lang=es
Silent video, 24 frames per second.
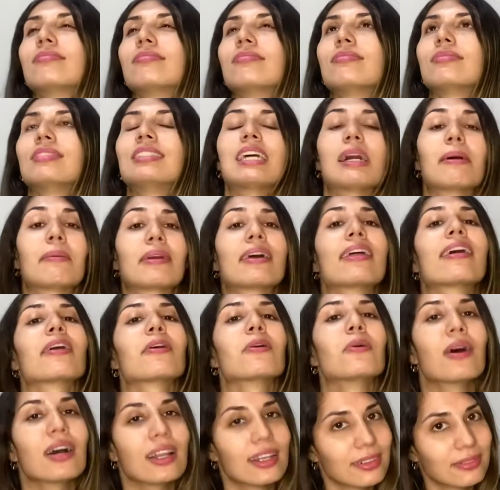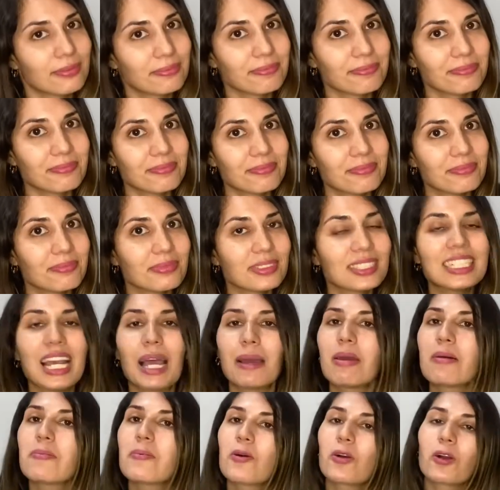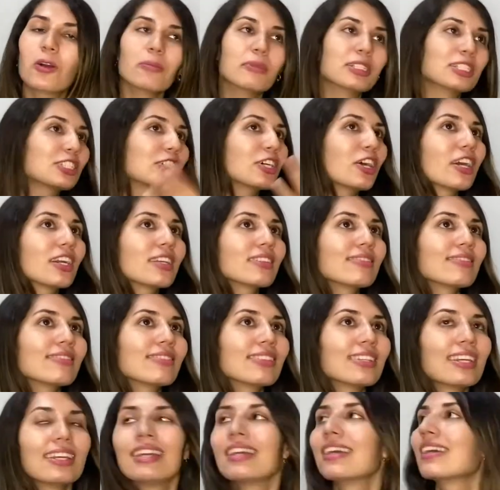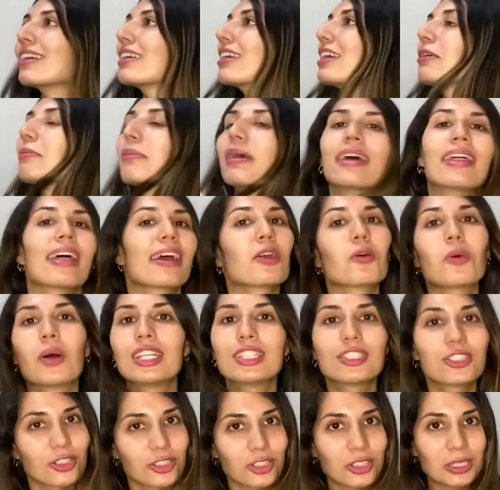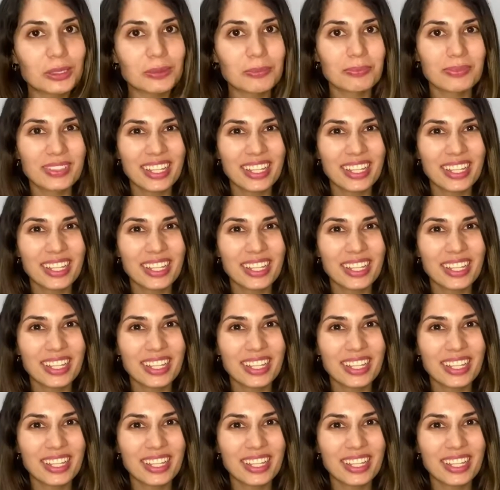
Ya me da igual. Ya me pongo mi chorn y me da igual todo.